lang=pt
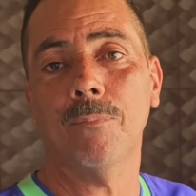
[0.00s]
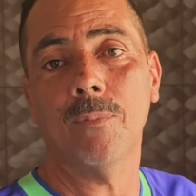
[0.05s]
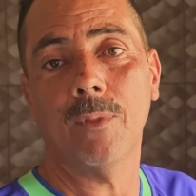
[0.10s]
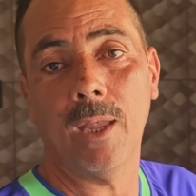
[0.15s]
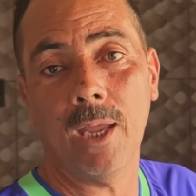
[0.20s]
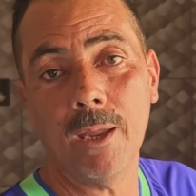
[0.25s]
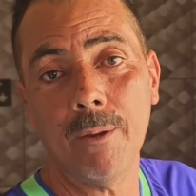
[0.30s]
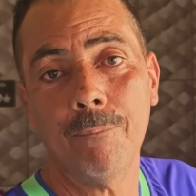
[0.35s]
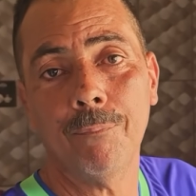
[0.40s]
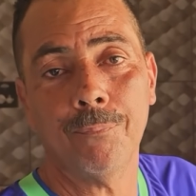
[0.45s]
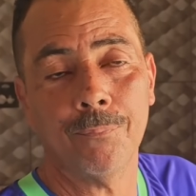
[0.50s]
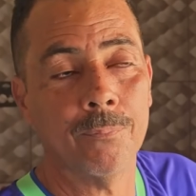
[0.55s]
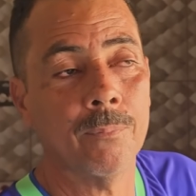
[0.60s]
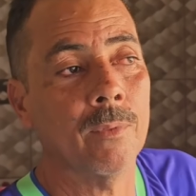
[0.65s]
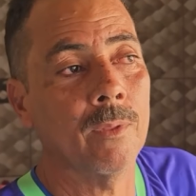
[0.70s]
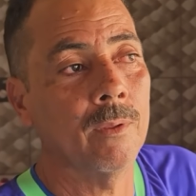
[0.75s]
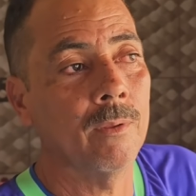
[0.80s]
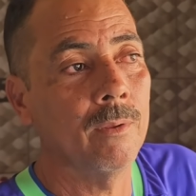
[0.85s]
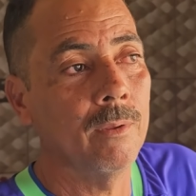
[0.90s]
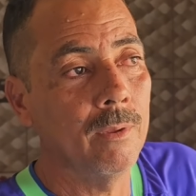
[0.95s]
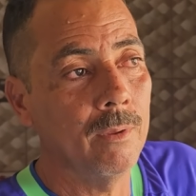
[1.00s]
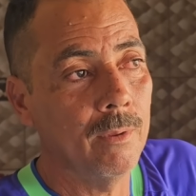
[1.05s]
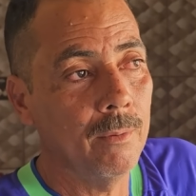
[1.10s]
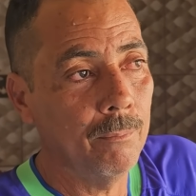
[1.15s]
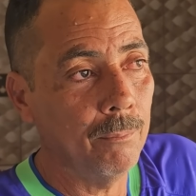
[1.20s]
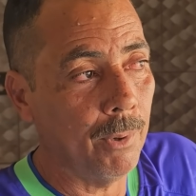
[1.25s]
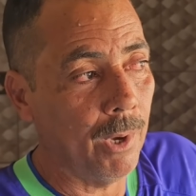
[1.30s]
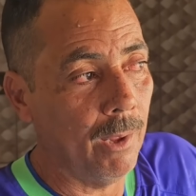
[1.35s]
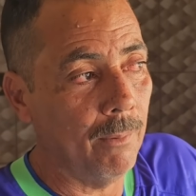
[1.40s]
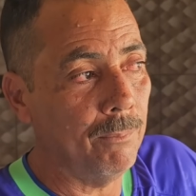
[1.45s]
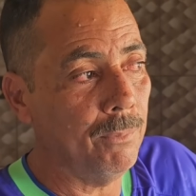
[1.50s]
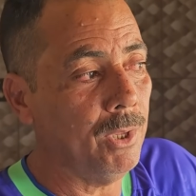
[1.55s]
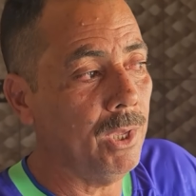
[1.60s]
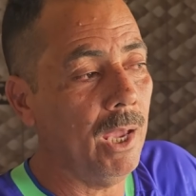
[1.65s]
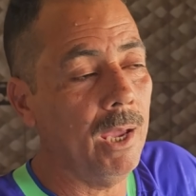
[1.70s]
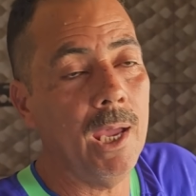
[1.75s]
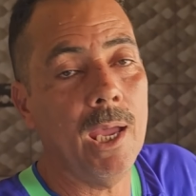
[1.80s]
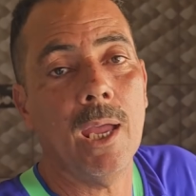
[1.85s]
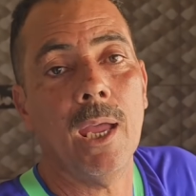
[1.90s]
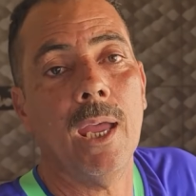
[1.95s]
né? Pra mim
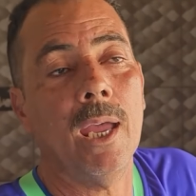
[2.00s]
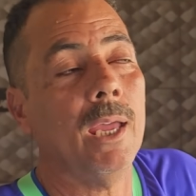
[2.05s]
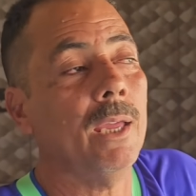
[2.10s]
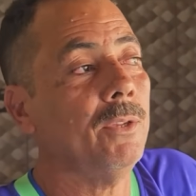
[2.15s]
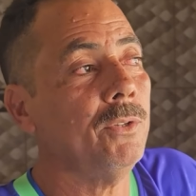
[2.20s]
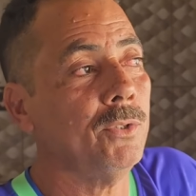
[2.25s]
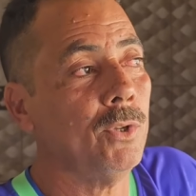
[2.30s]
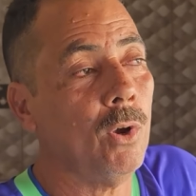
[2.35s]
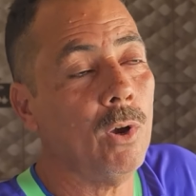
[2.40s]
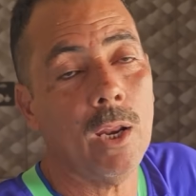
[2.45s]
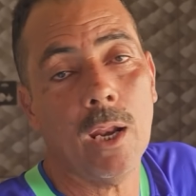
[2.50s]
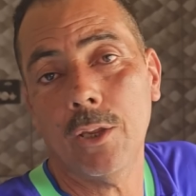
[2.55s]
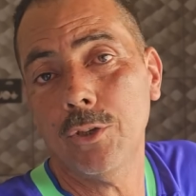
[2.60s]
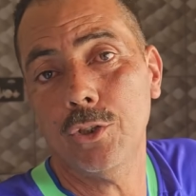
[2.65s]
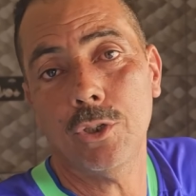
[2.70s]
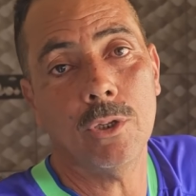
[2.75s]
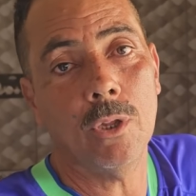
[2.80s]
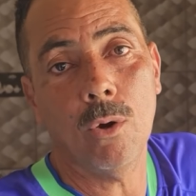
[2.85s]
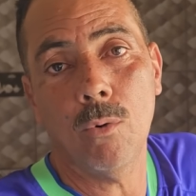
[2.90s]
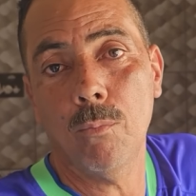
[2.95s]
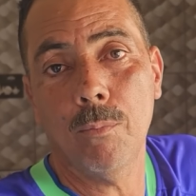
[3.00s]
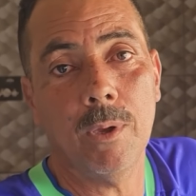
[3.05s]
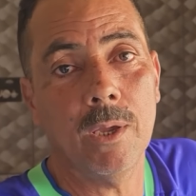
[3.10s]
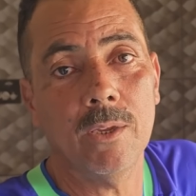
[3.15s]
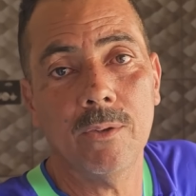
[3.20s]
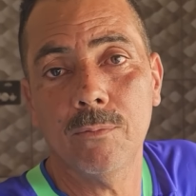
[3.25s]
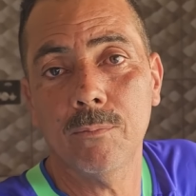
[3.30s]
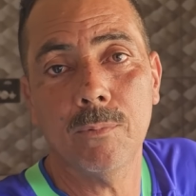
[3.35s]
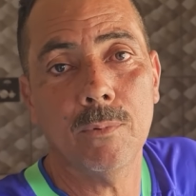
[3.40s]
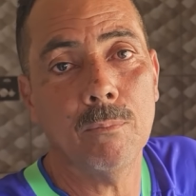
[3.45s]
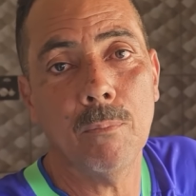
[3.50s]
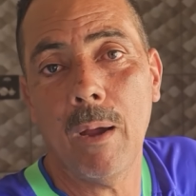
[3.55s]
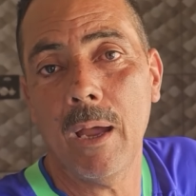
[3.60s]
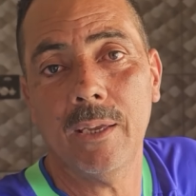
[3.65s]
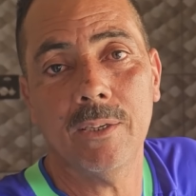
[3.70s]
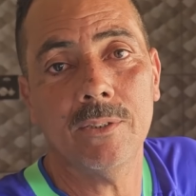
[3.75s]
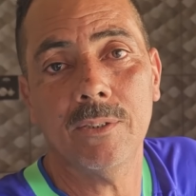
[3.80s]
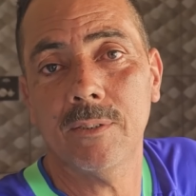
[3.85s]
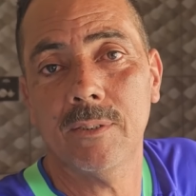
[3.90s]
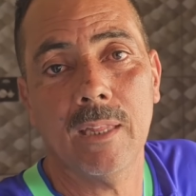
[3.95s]
é, é só gratidão mesmo e
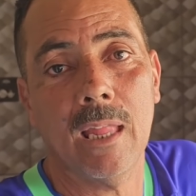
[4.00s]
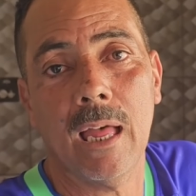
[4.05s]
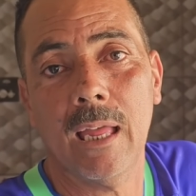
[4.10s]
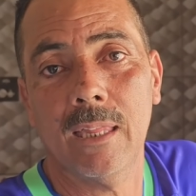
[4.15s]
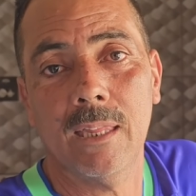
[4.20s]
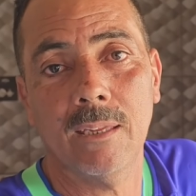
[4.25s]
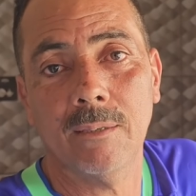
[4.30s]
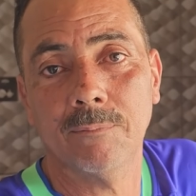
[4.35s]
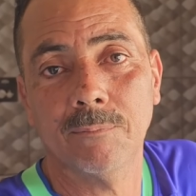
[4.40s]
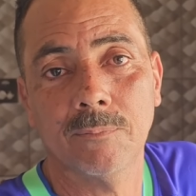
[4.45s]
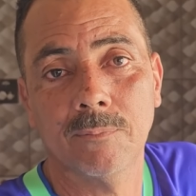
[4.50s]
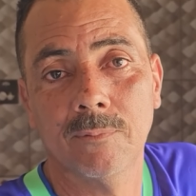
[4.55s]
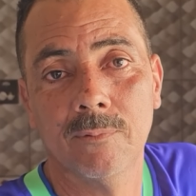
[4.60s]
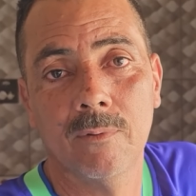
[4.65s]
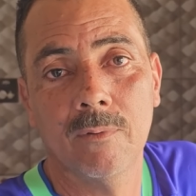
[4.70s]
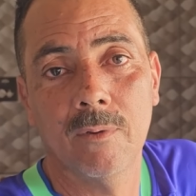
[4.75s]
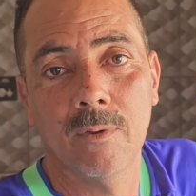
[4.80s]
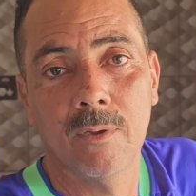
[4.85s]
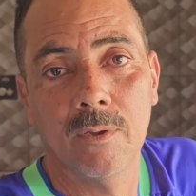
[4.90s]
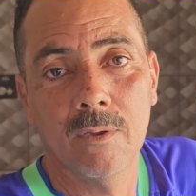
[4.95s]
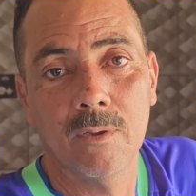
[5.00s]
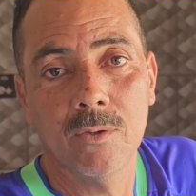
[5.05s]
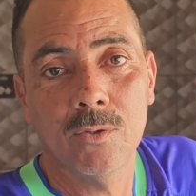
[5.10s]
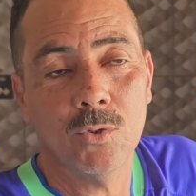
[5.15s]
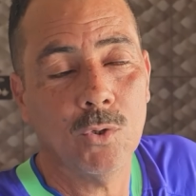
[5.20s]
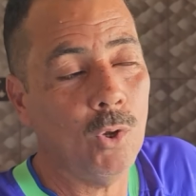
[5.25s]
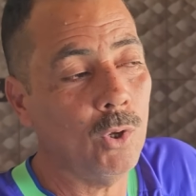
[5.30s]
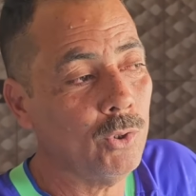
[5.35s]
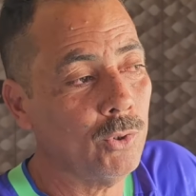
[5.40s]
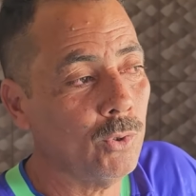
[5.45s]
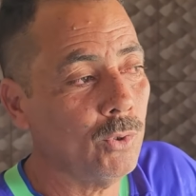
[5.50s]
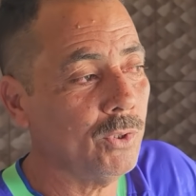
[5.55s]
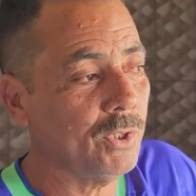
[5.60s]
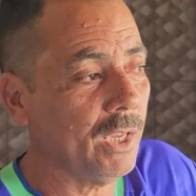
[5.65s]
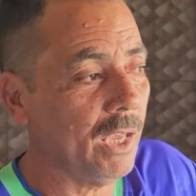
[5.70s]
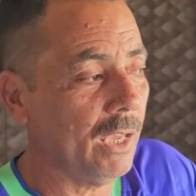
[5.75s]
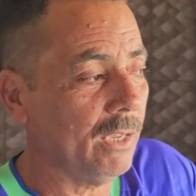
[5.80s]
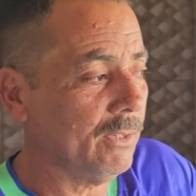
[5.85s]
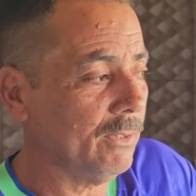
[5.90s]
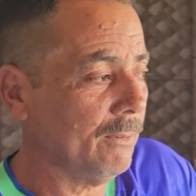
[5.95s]
mais nada. Só
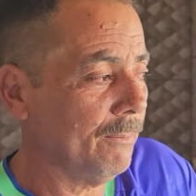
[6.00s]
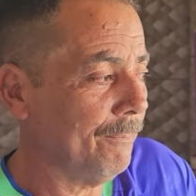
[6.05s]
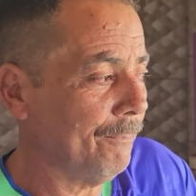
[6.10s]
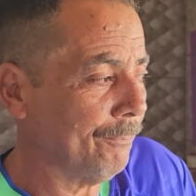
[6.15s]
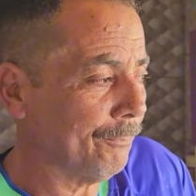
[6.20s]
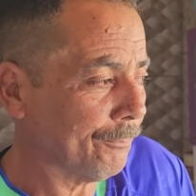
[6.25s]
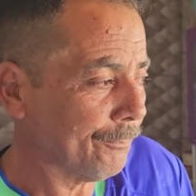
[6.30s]
sucesso.